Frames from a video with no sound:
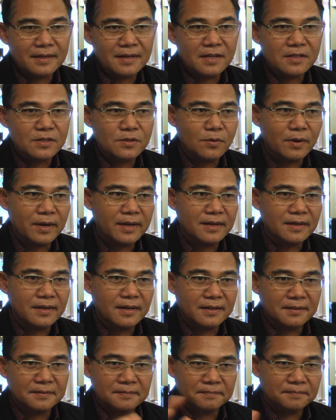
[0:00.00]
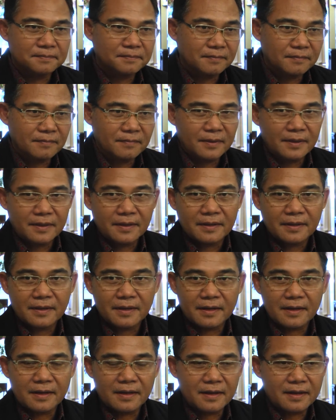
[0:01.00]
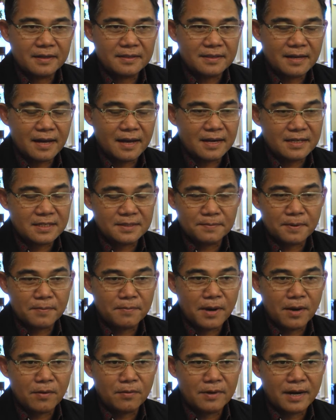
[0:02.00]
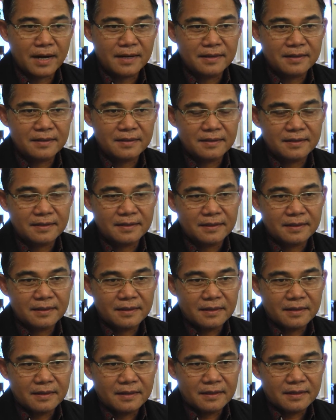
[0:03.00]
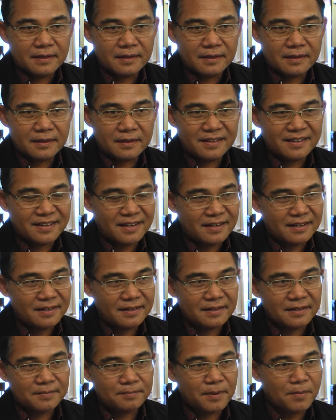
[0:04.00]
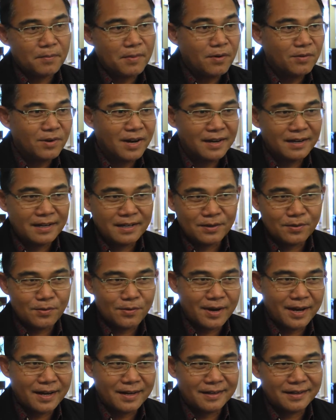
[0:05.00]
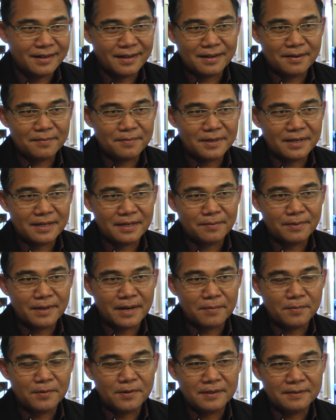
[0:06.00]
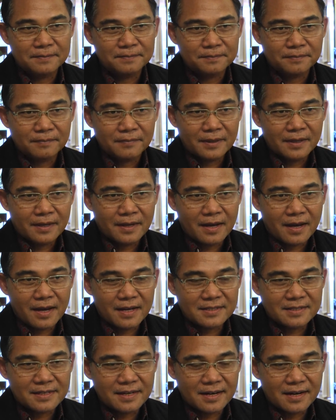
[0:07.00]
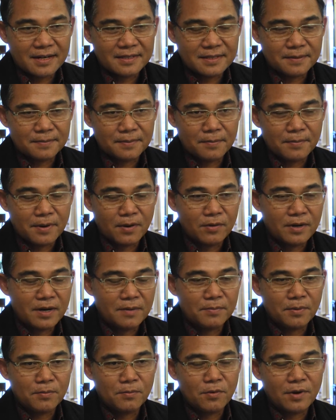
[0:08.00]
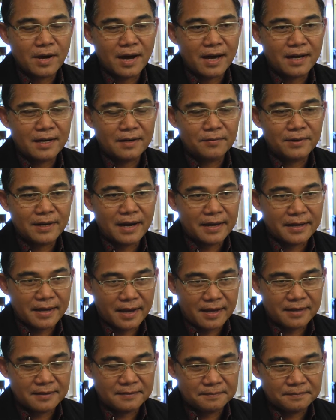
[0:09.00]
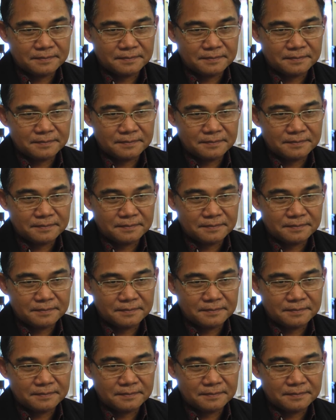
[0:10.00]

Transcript: tidak sesuai dengan uh, selaras pembangunan Eh, dengan pembangunan lingkungan karena biar gimana pun akselerasi pembangunan pembukaan wilayah